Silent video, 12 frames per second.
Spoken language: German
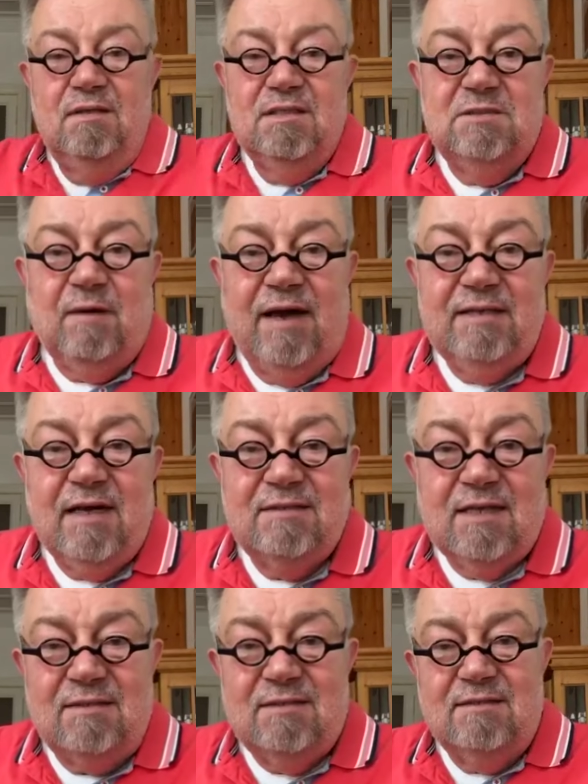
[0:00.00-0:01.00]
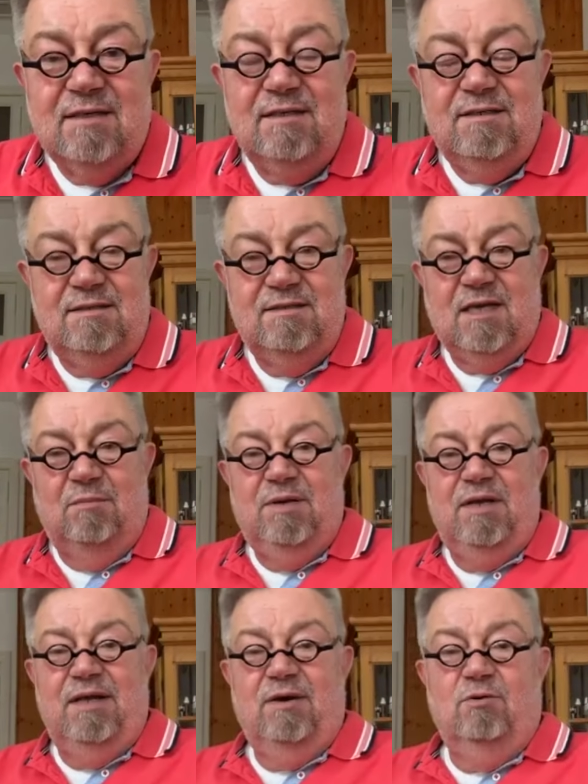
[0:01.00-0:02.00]
Zweiter Satz, den ich dieser
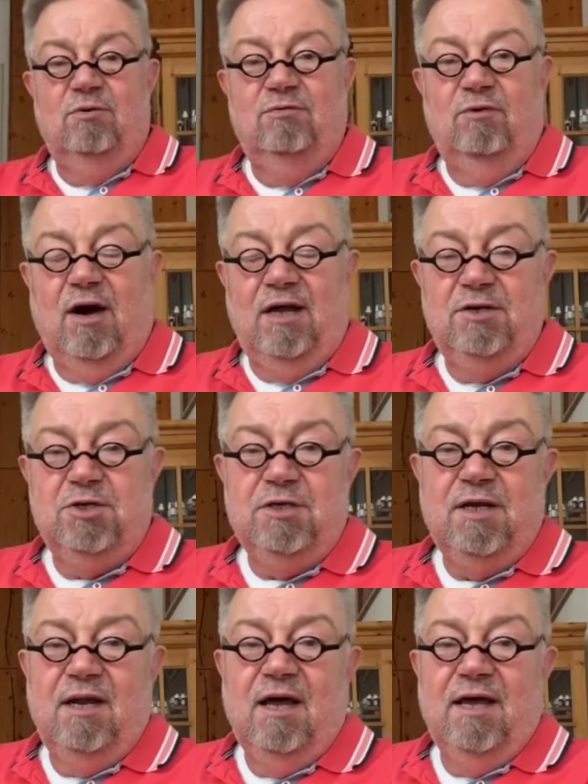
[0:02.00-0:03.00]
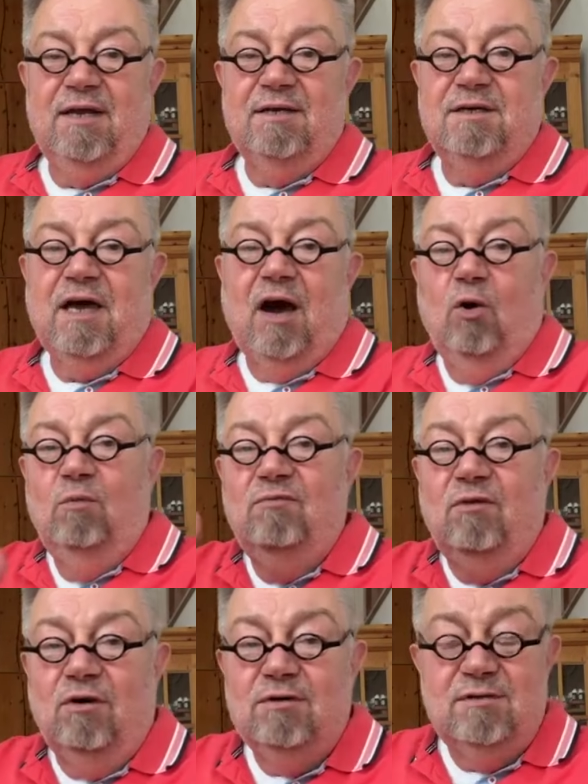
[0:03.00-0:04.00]
Belehrung voranstelle, ein
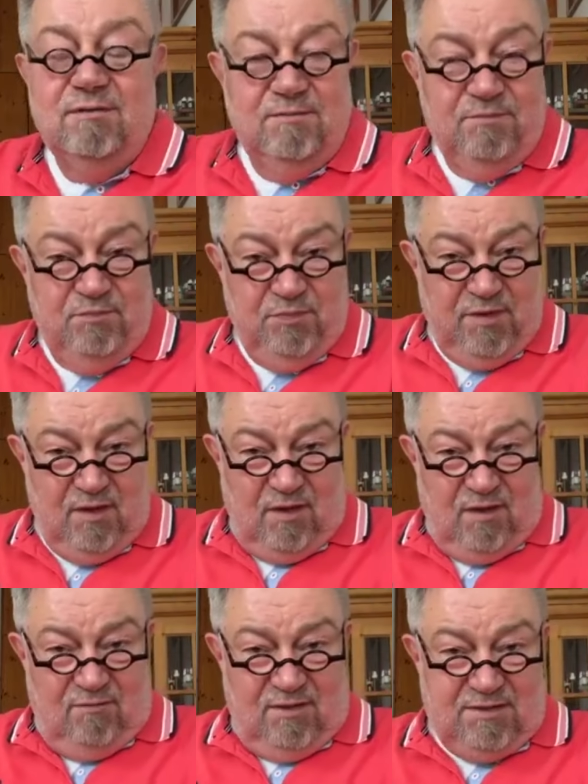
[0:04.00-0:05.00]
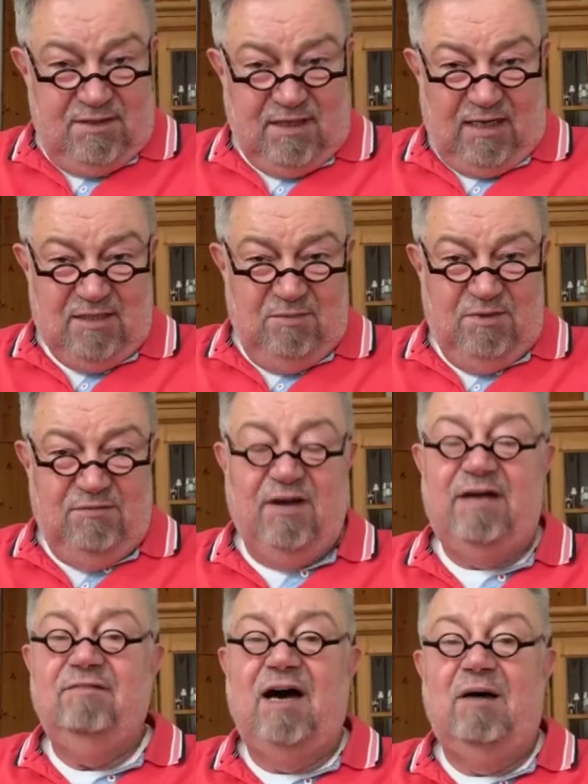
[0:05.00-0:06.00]
Traumwort, was ich hatte mit
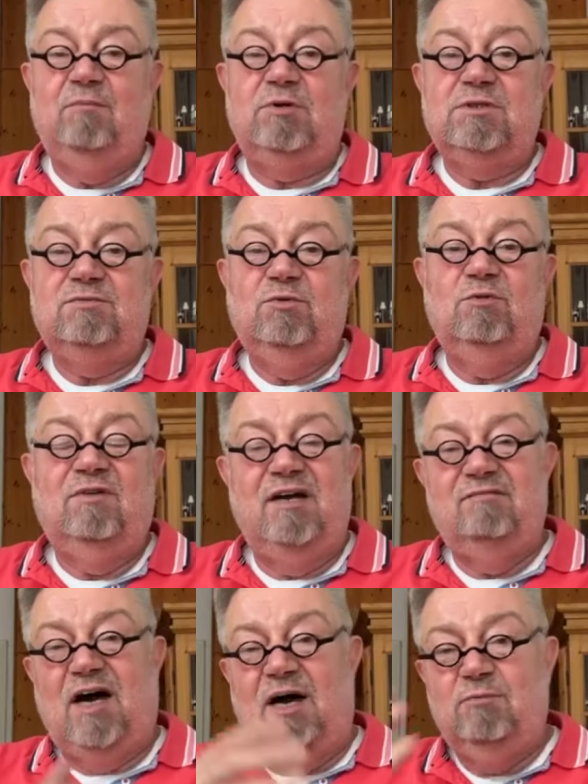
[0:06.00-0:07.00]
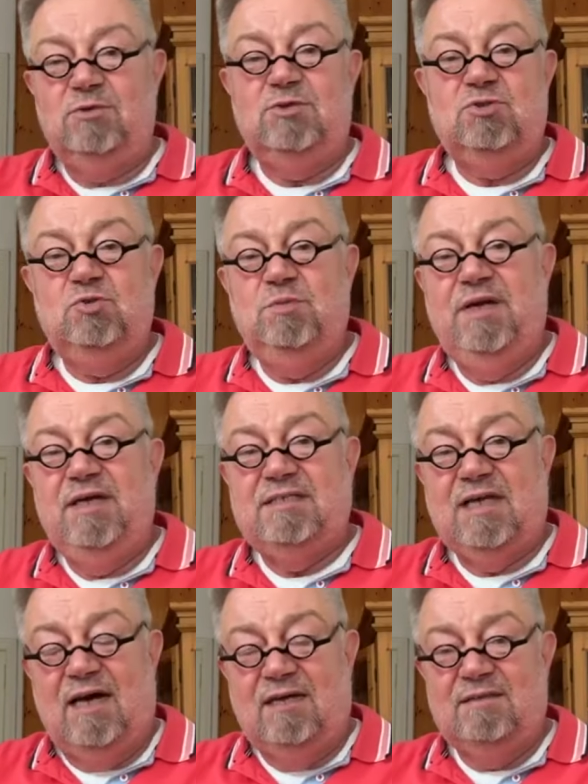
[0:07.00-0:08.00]
Vaivamos, wo Vaivamos zu mir
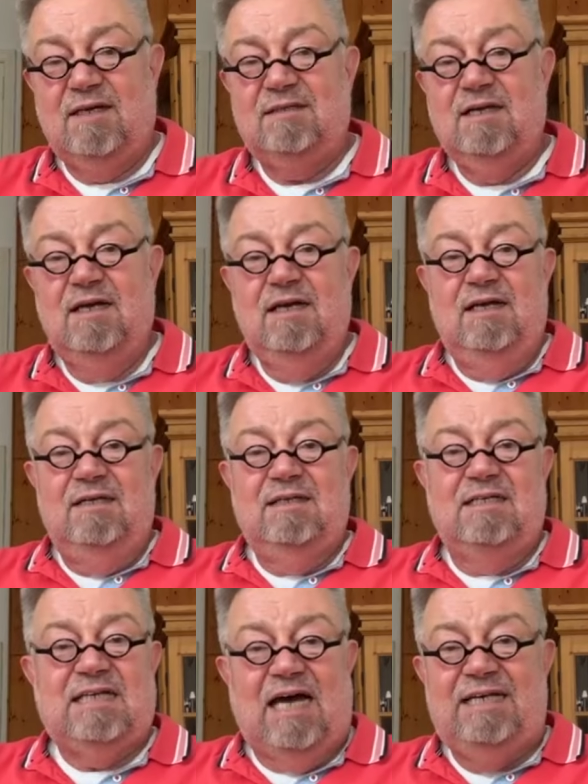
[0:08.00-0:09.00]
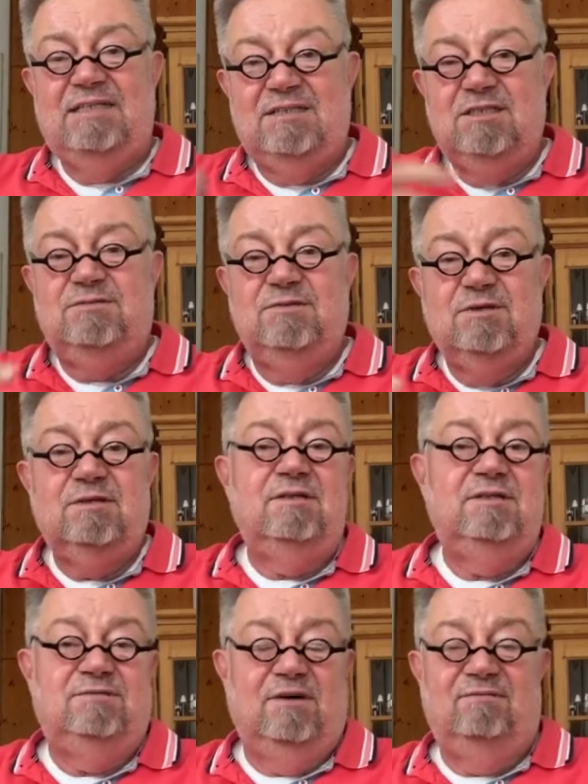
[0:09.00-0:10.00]
gesagt hat, das einzig
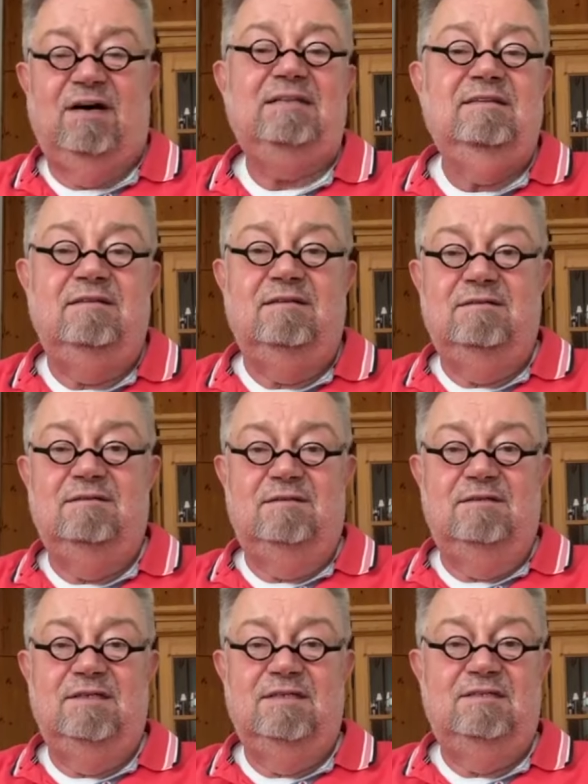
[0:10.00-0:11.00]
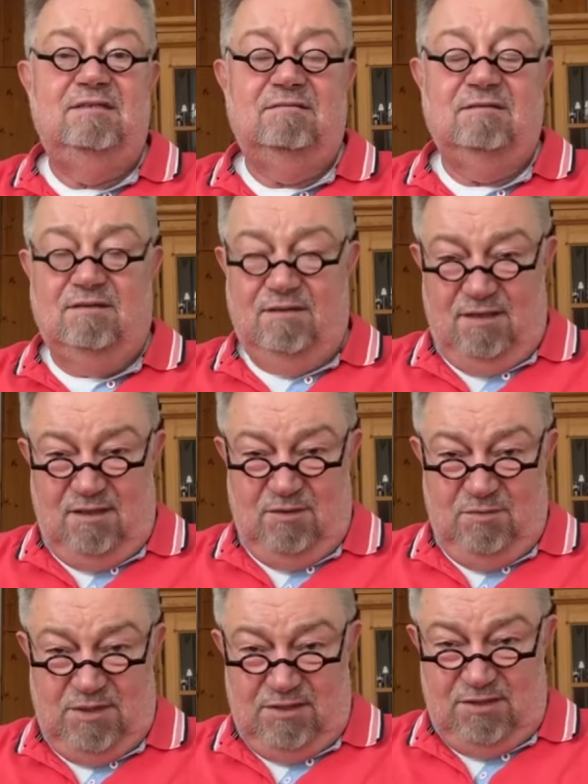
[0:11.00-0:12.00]
wirklich Verwandelnde ist
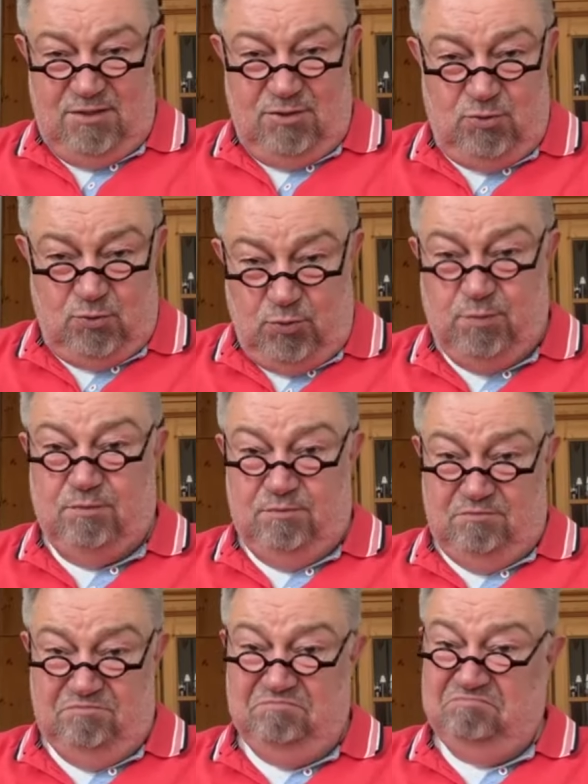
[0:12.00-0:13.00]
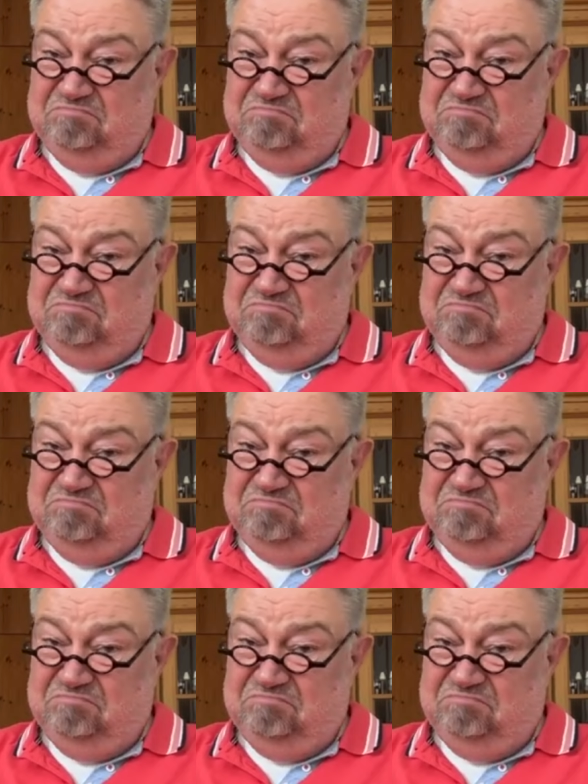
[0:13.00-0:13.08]
regelmäßiges Üben.